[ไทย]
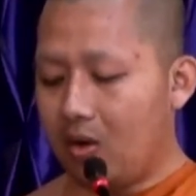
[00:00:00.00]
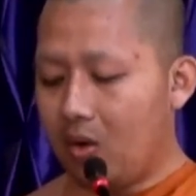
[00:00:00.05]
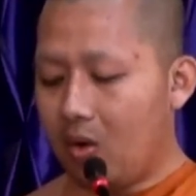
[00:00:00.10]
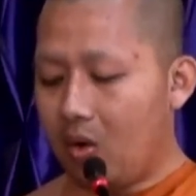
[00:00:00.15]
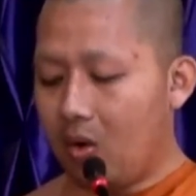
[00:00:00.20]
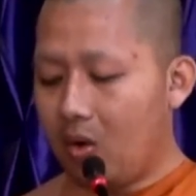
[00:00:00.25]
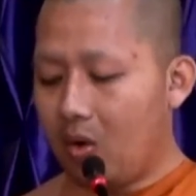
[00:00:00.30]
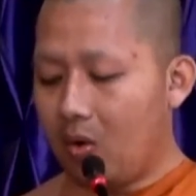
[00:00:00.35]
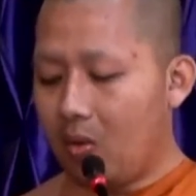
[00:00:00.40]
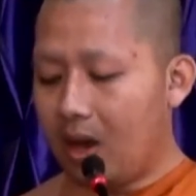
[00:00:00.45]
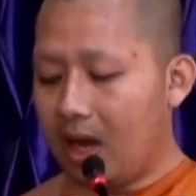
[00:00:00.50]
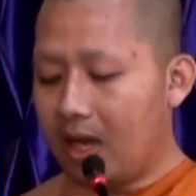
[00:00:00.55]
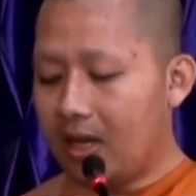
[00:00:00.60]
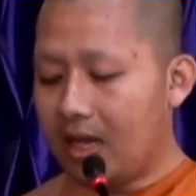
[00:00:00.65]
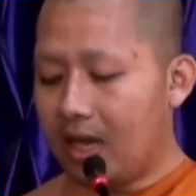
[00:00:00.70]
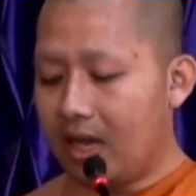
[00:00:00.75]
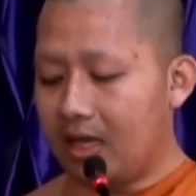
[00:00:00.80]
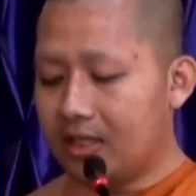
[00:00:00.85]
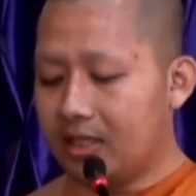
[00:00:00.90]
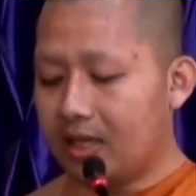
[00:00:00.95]
โอวา
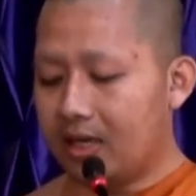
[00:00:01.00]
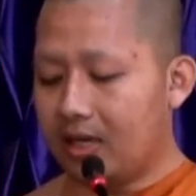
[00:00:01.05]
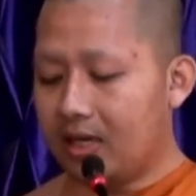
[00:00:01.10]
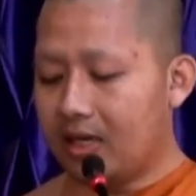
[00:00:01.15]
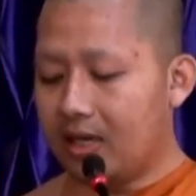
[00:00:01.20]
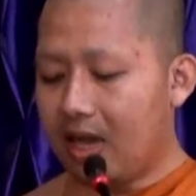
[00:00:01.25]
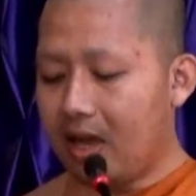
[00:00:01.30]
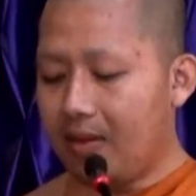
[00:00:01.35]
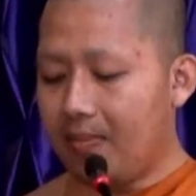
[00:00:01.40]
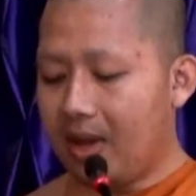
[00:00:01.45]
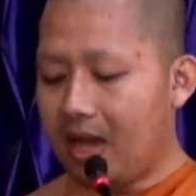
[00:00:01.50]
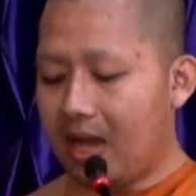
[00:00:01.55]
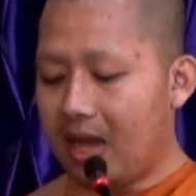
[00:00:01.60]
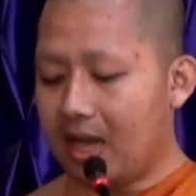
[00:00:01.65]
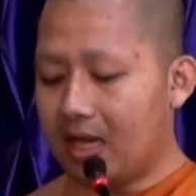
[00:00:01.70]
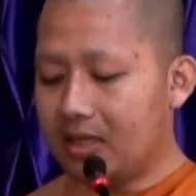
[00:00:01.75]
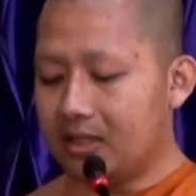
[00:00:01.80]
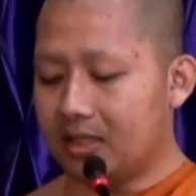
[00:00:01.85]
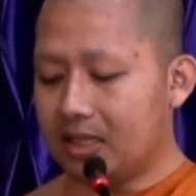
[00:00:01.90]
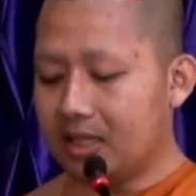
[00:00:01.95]
ทจริยม
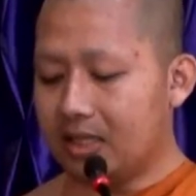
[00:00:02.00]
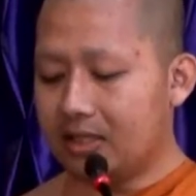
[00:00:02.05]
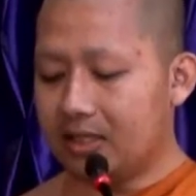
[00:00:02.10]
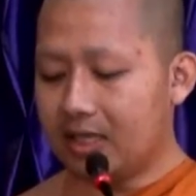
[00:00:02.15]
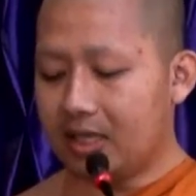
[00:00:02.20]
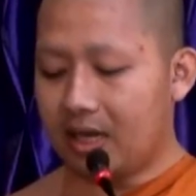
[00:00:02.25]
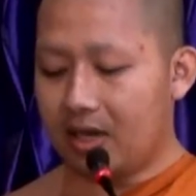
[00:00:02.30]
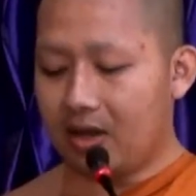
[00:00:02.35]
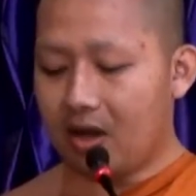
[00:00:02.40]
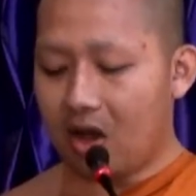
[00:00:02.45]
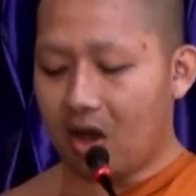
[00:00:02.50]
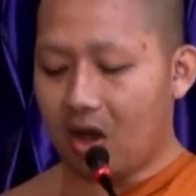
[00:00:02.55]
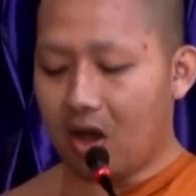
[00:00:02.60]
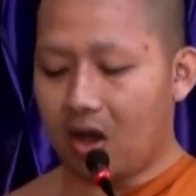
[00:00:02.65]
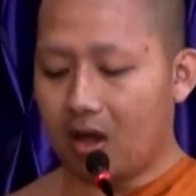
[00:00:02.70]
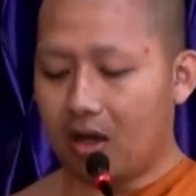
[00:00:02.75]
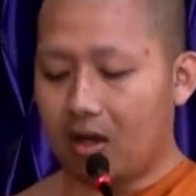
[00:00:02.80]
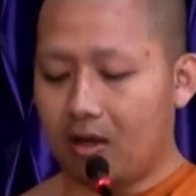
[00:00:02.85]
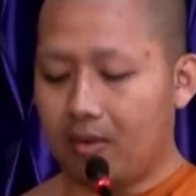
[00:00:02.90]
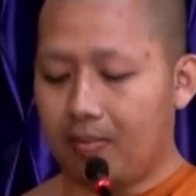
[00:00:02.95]
หาศีสยดอ
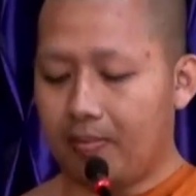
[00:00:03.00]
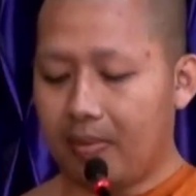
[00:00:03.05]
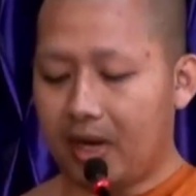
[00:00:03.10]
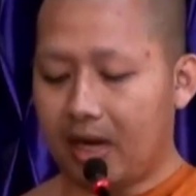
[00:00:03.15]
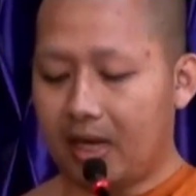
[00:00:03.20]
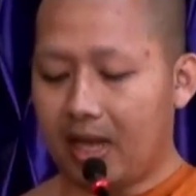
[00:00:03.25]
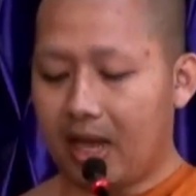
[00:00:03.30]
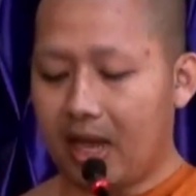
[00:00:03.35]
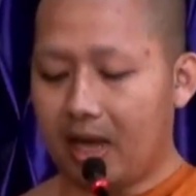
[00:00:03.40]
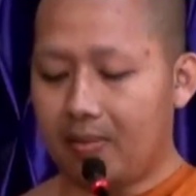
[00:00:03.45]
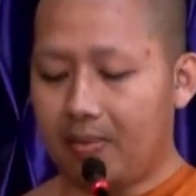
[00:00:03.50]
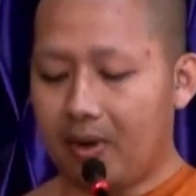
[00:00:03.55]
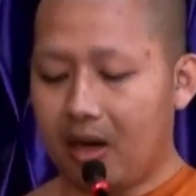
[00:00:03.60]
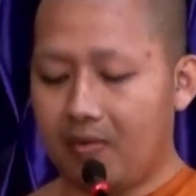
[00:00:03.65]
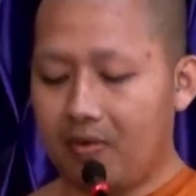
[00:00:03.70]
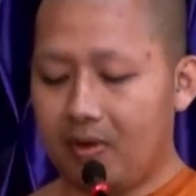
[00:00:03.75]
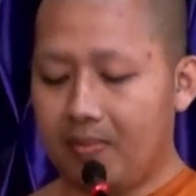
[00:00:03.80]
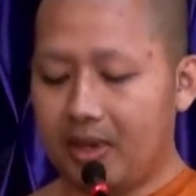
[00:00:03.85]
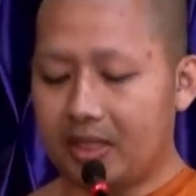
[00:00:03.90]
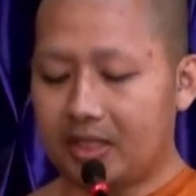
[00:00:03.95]
ประธานพระ
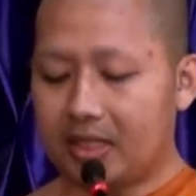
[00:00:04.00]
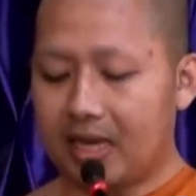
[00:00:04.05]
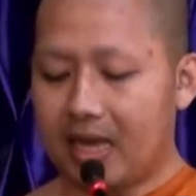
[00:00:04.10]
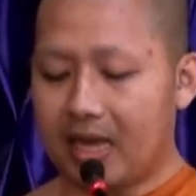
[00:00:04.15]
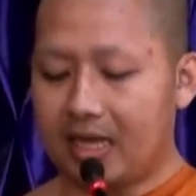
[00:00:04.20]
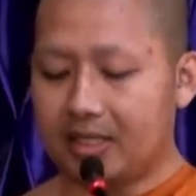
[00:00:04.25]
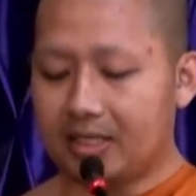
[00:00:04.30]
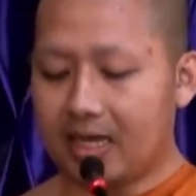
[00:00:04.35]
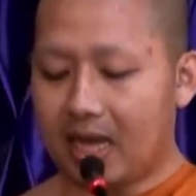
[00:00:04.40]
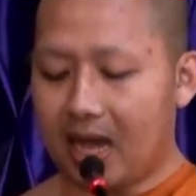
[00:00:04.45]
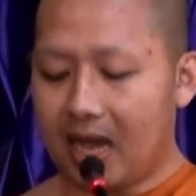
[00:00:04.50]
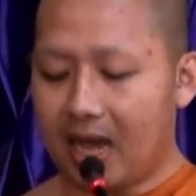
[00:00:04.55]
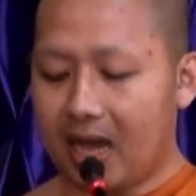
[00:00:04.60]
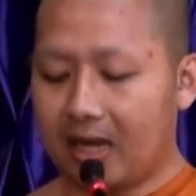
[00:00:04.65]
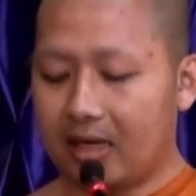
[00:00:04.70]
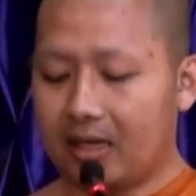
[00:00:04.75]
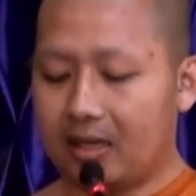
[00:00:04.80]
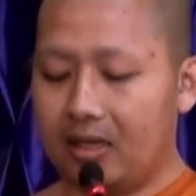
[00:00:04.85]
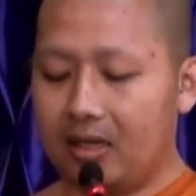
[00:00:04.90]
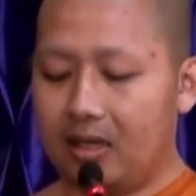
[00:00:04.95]
วิปัสนาจาร
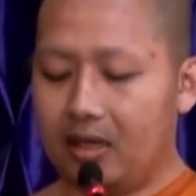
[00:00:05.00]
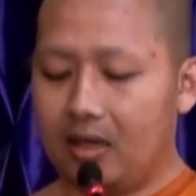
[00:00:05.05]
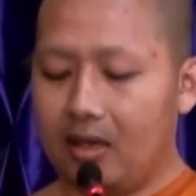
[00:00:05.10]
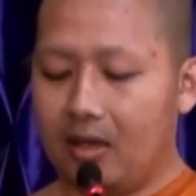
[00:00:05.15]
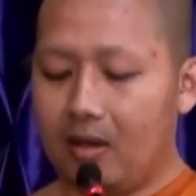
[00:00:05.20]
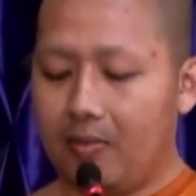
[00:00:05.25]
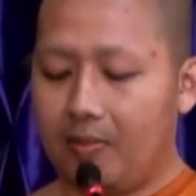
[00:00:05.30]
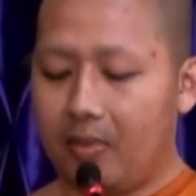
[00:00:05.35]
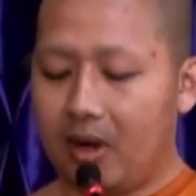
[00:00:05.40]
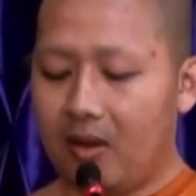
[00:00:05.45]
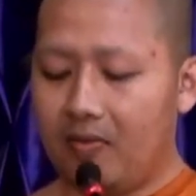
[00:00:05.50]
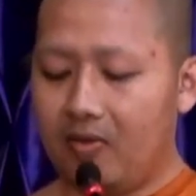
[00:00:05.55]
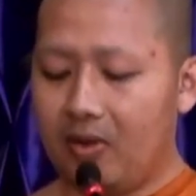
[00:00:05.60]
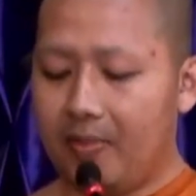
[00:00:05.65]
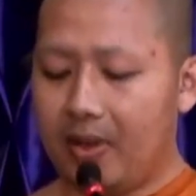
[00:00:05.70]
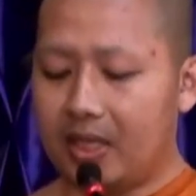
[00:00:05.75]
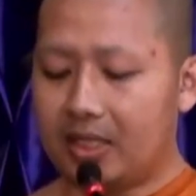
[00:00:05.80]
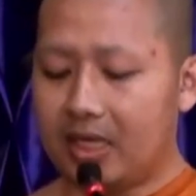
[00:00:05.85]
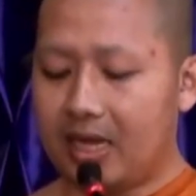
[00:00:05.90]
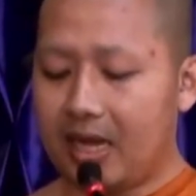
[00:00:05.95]
ย์ พระวิ
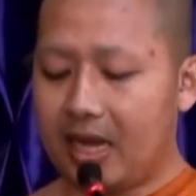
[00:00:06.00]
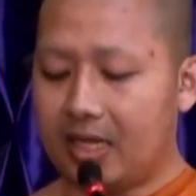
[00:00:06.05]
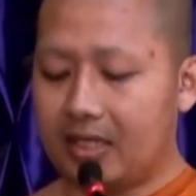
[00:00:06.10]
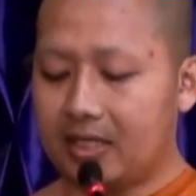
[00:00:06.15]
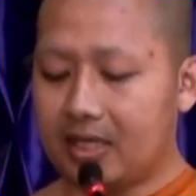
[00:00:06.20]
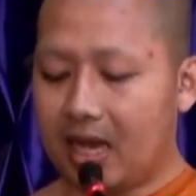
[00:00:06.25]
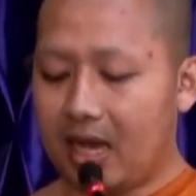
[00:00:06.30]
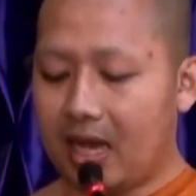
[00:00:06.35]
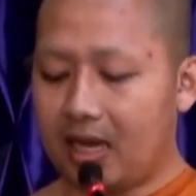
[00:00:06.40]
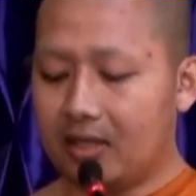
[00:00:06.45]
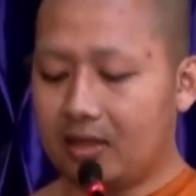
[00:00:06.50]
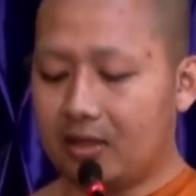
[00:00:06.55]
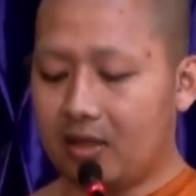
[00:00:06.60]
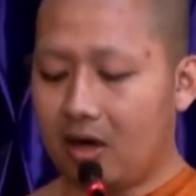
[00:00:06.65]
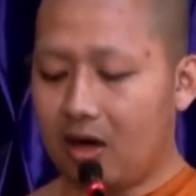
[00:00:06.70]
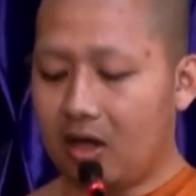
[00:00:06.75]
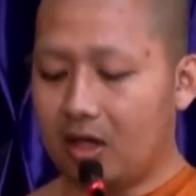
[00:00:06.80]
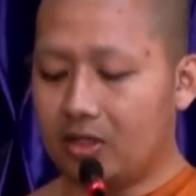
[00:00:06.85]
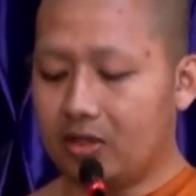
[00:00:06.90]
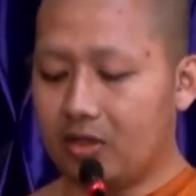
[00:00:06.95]
ปัสนาจารย์ ต
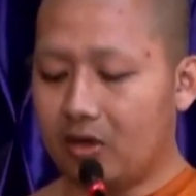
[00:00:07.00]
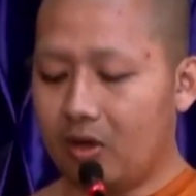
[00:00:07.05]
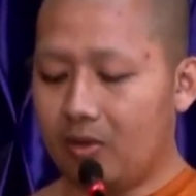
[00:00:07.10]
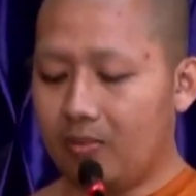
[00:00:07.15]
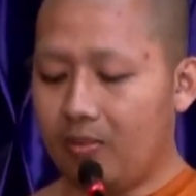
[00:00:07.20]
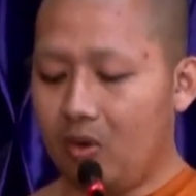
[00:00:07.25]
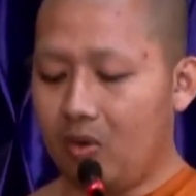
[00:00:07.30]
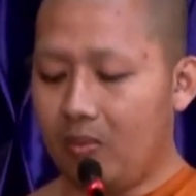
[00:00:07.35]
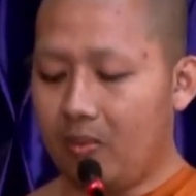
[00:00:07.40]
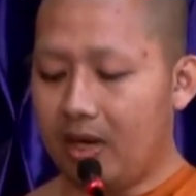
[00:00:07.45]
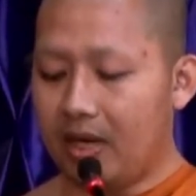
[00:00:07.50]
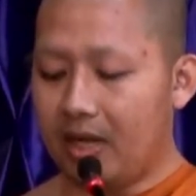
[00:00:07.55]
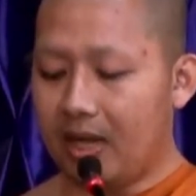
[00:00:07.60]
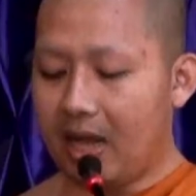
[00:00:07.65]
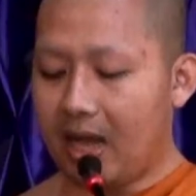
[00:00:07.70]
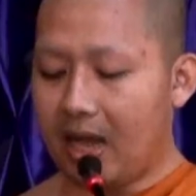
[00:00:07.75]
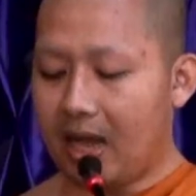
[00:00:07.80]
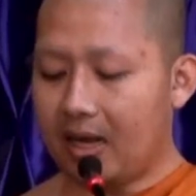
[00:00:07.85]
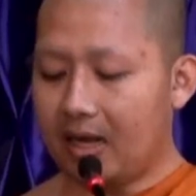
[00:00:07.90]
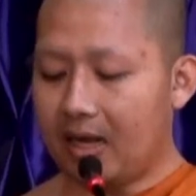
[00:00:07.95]
ลอดจนผู้บริ
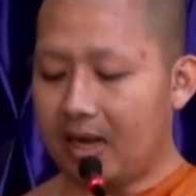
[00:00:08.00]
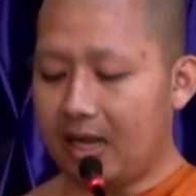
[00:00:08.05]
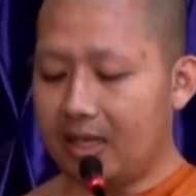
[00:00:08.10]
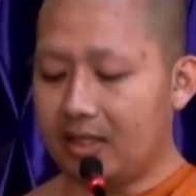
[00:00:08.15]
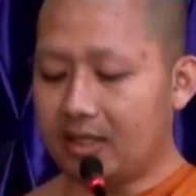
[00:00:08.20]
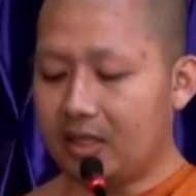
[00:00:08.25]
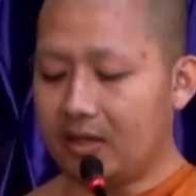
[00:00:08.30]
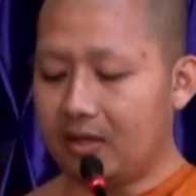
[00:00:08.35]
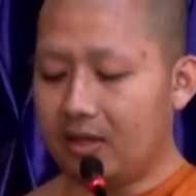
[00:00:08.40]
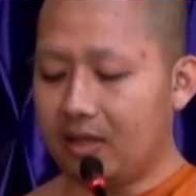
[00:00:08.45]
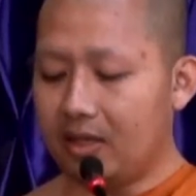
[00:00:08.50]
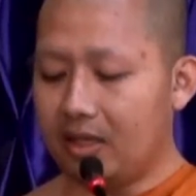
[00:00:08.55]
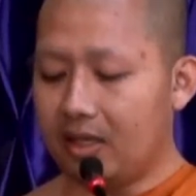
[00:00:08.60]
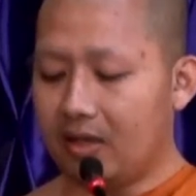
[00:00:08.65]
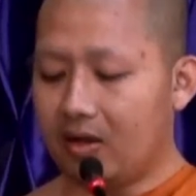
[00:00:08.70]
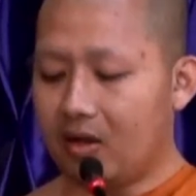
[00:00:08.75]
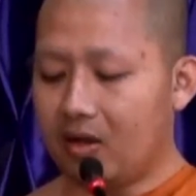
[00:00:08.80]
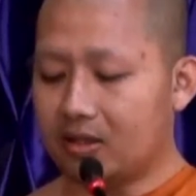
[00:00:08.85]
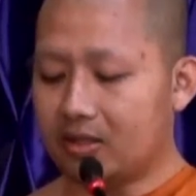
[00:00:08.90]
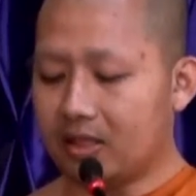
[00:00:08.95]
หารและเจ้าหน้าที่
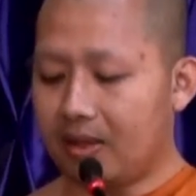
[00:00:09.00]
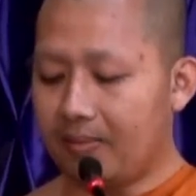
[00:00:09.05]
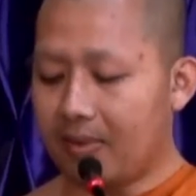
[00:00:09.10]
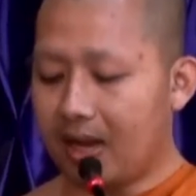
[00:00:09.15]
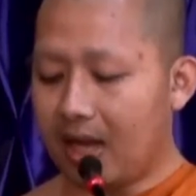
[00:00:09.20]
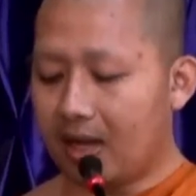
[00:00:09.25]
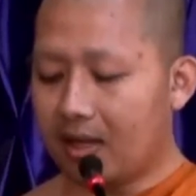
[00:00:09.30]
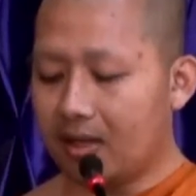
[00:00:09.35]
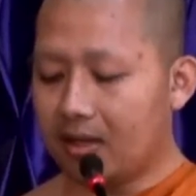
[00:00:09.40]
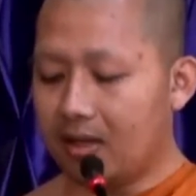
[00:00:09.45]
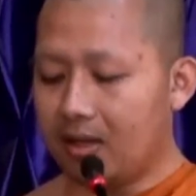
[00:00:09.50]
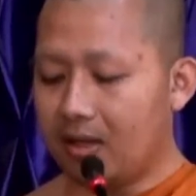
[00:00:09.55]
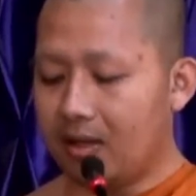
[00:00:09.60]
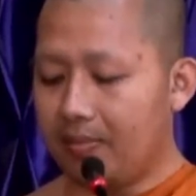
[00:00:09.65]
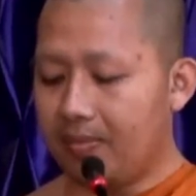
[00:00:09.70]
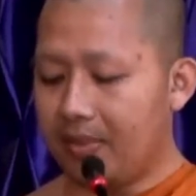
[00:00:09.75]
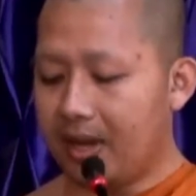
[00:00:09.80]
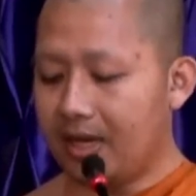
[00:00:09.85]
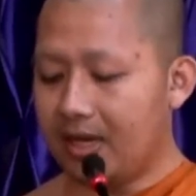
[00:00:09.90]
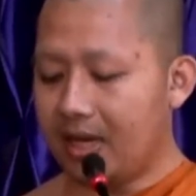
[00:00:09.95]
ของสำนัก
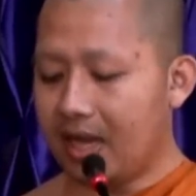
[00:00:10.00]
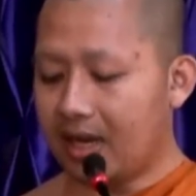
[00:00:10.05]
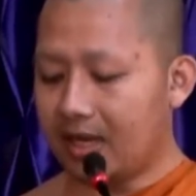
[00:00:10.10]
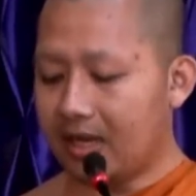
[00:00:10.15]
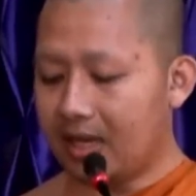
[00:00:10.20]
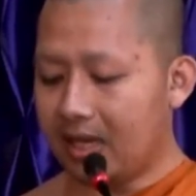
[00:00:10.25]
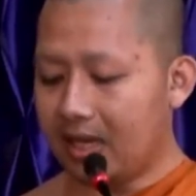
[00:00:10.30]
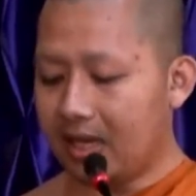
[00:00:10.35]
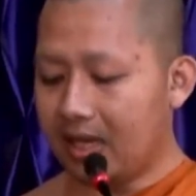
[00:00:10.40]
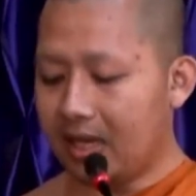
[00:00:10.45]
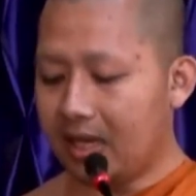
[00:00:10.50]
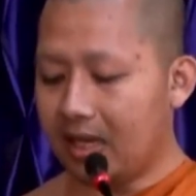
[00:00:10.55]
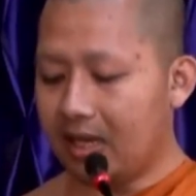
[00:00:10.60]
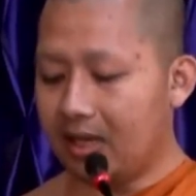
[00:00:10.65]
เป็นอย่างดี